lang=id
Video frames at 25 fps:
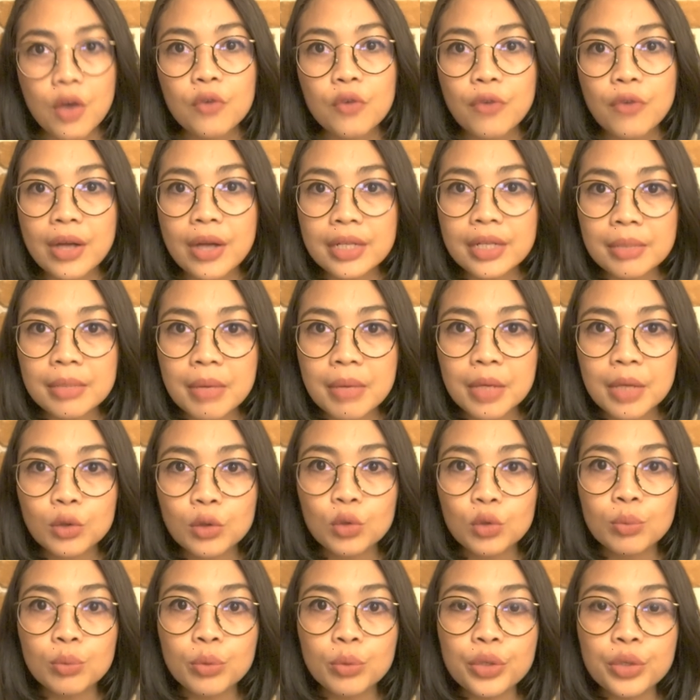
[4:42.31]
Fadime
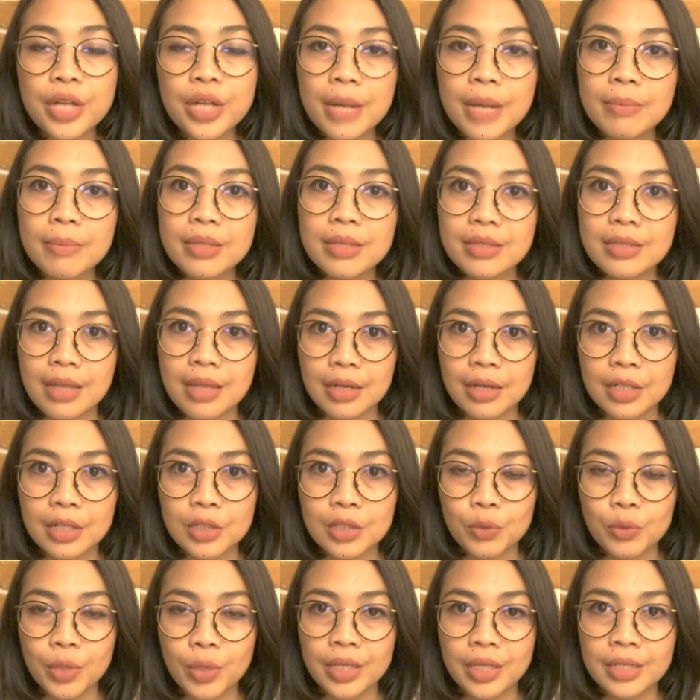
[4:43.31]
tumbuh dan besar di
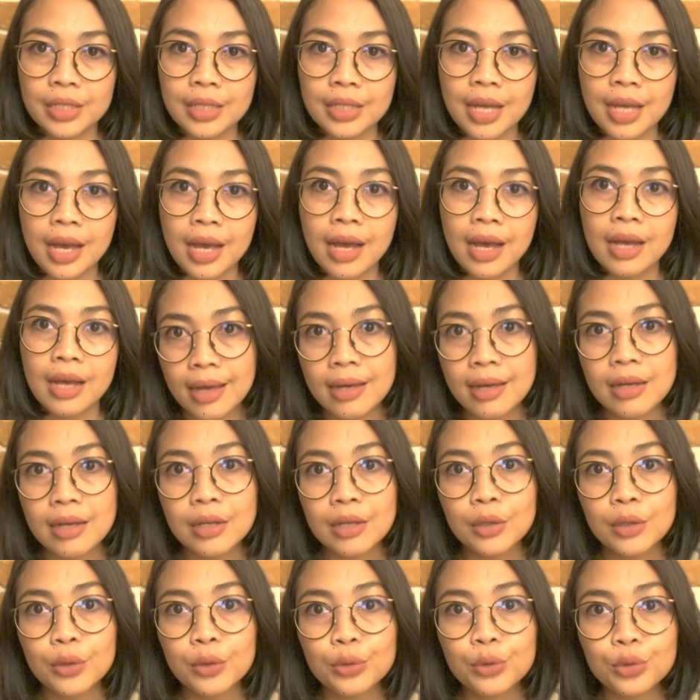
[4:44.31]
Swedia.
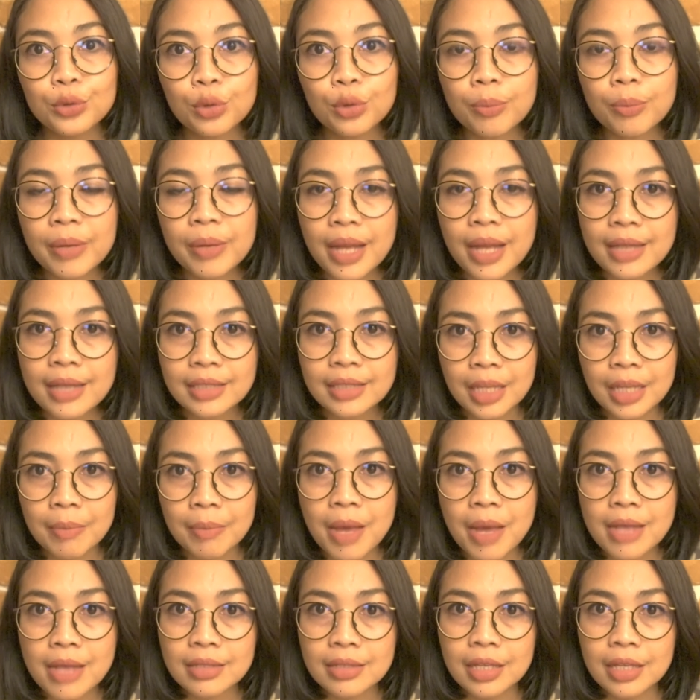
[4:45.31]
Untuk belajar
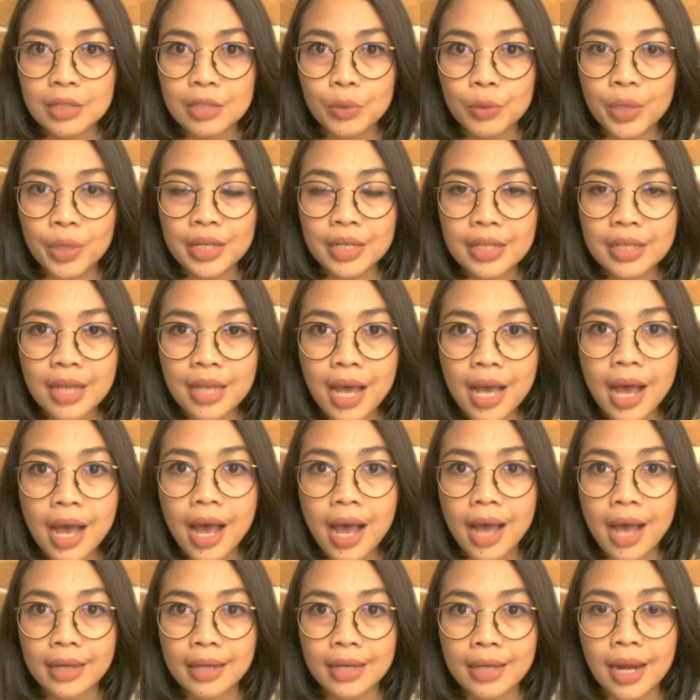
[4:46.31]
bahasa Swedia
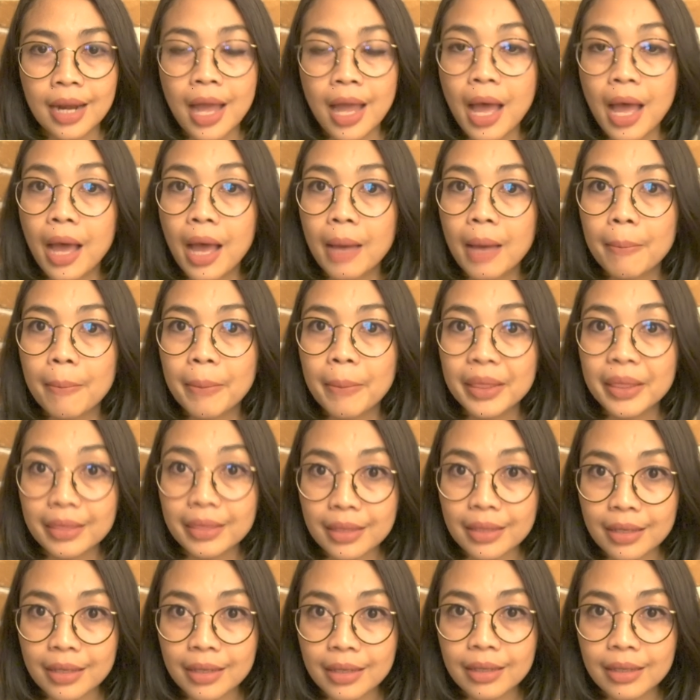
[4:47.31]
adalah
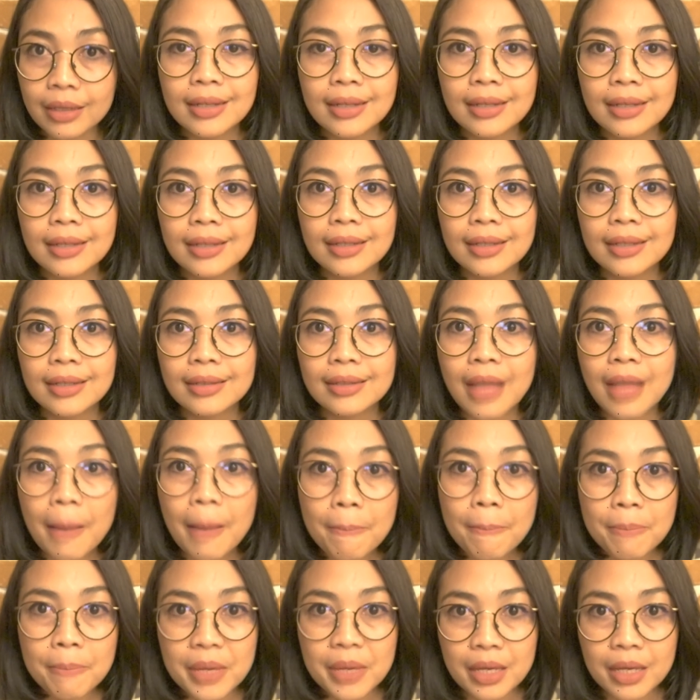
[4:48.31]
penting,
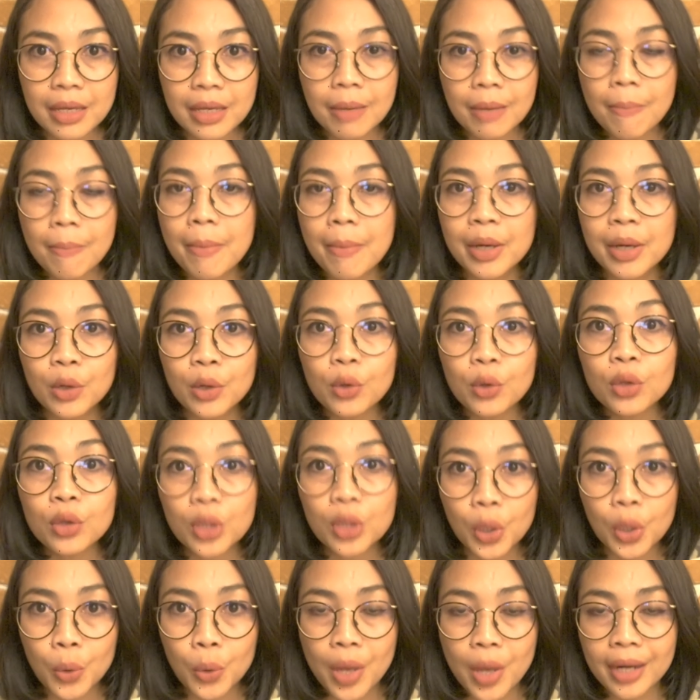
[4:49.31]
tapi
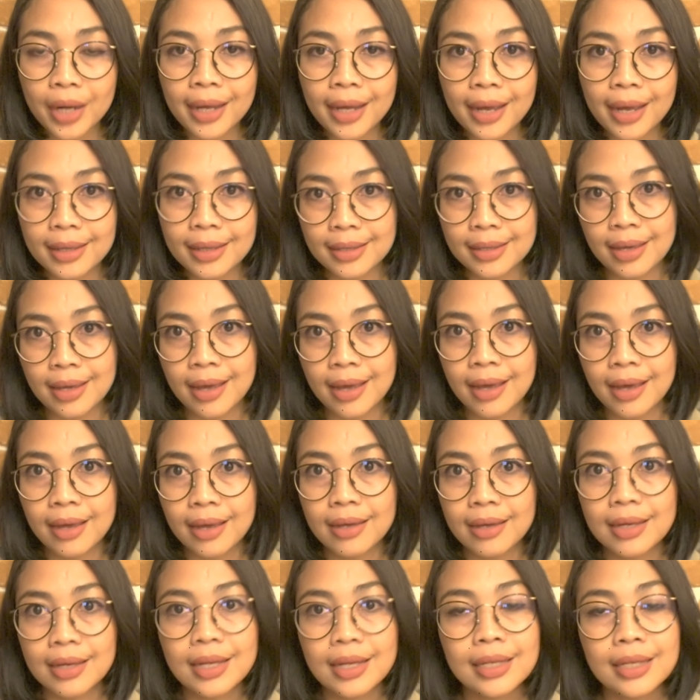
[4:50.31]
menurut
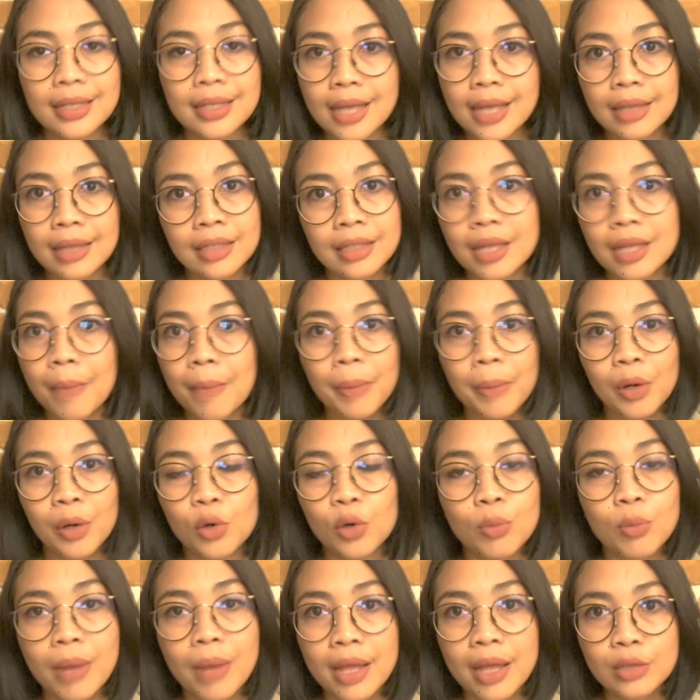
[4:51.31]
keluarganya, dia tidak
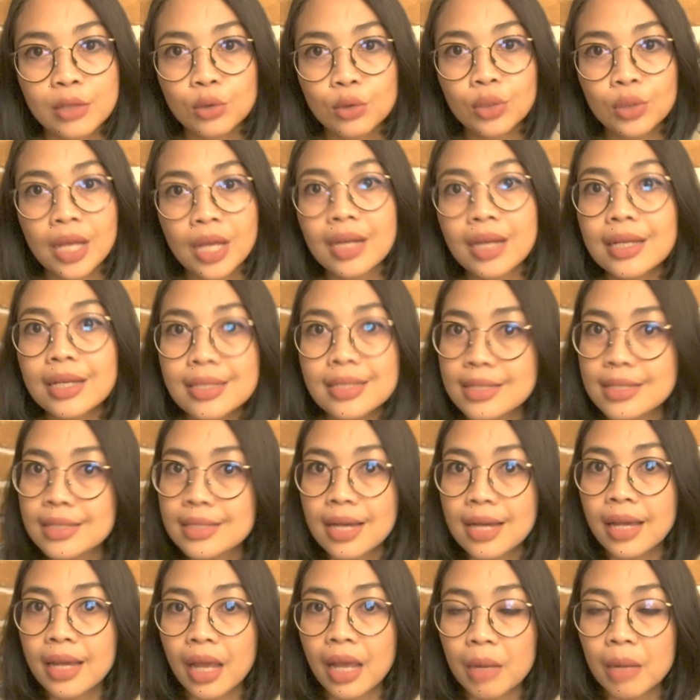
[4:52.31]
perlu melanjutkan ke
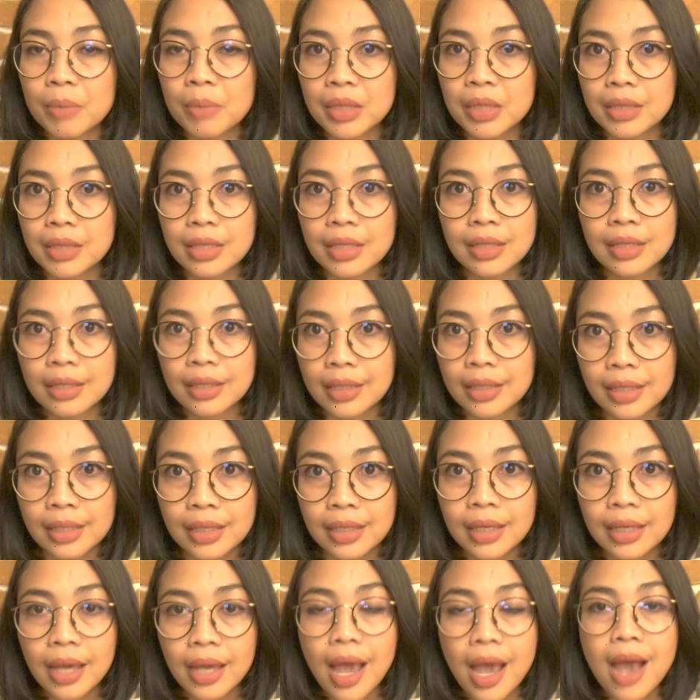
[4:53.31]
jenjang yang lebih
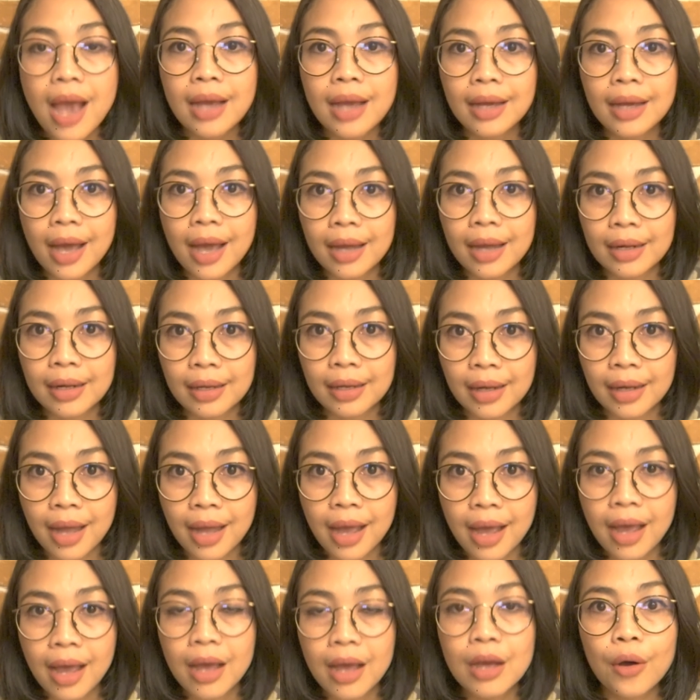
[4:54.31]
tinggi
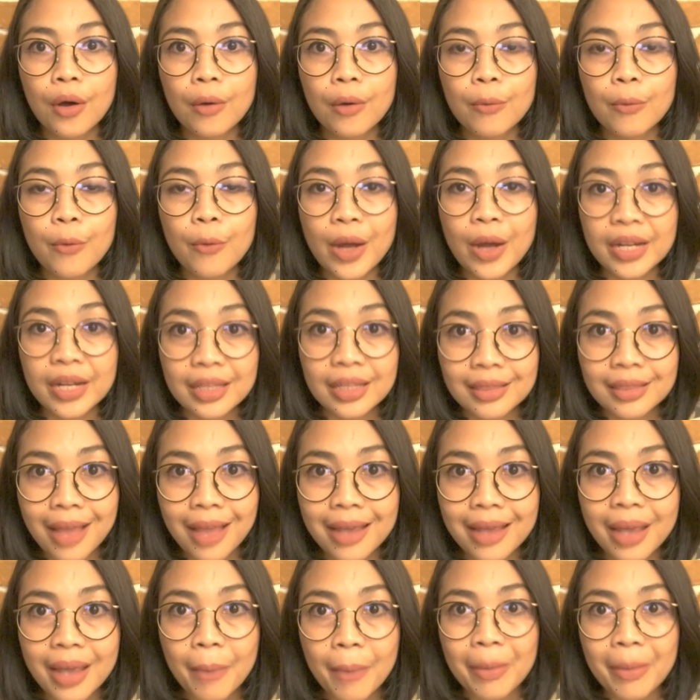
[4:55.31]
karena
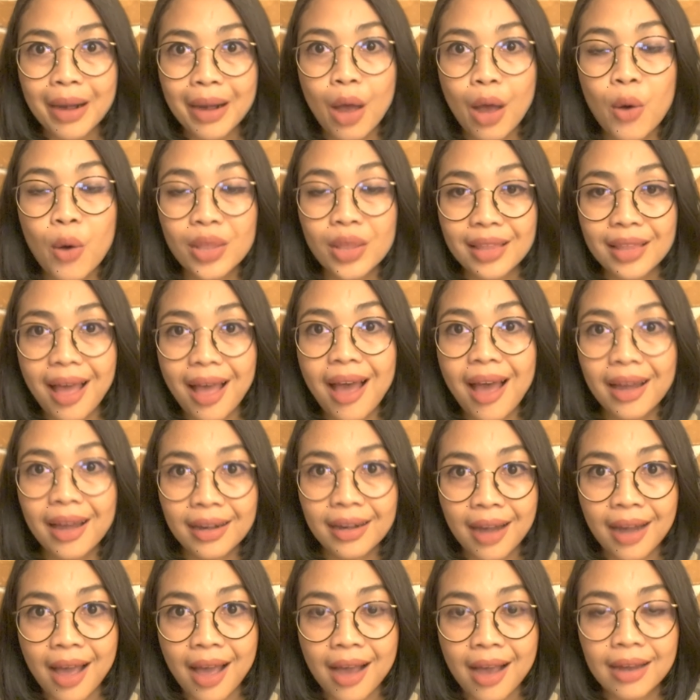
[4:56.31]
wanita yang merawat
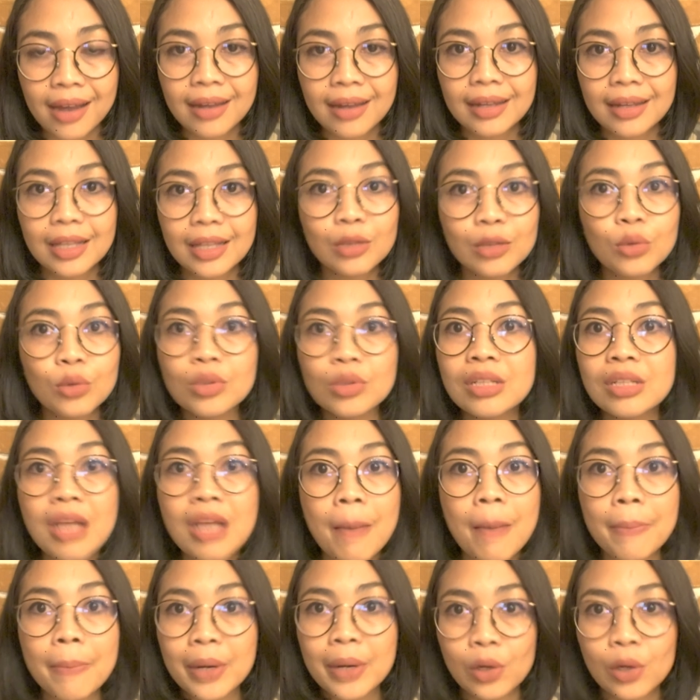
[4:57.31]
anak itu
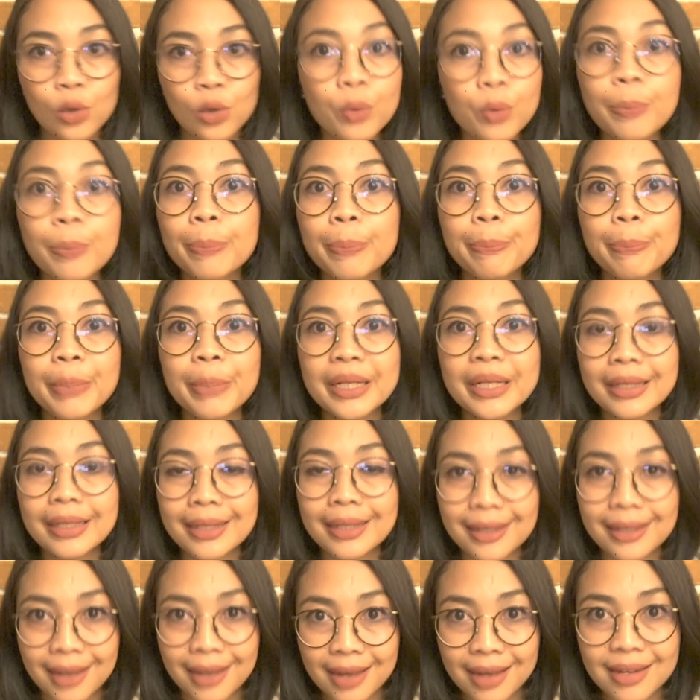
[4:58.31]
tidak perlu
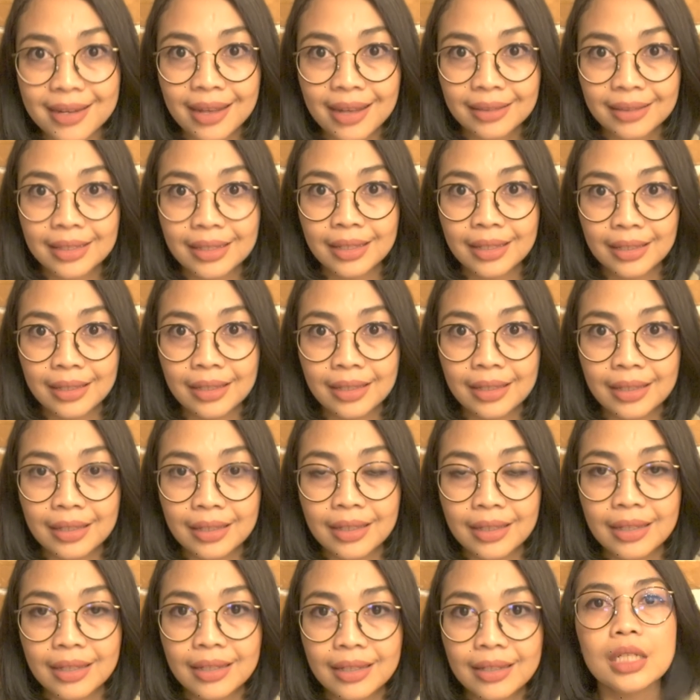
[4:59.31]
pendidikan yang
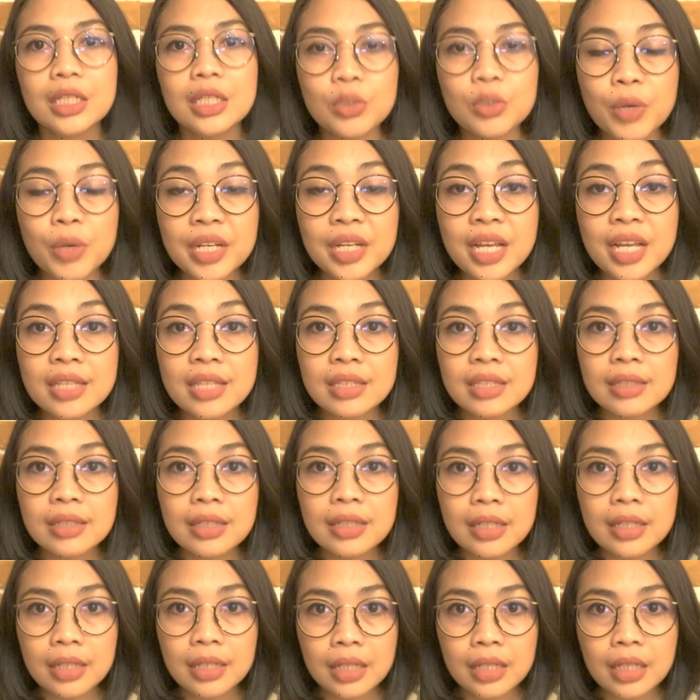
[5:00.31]
tinggi. Di Swedia
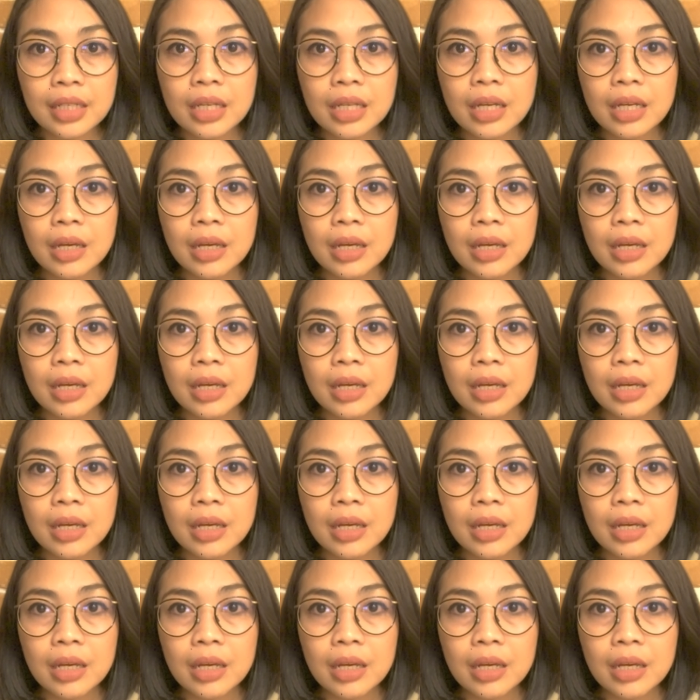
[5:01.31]
sendiri,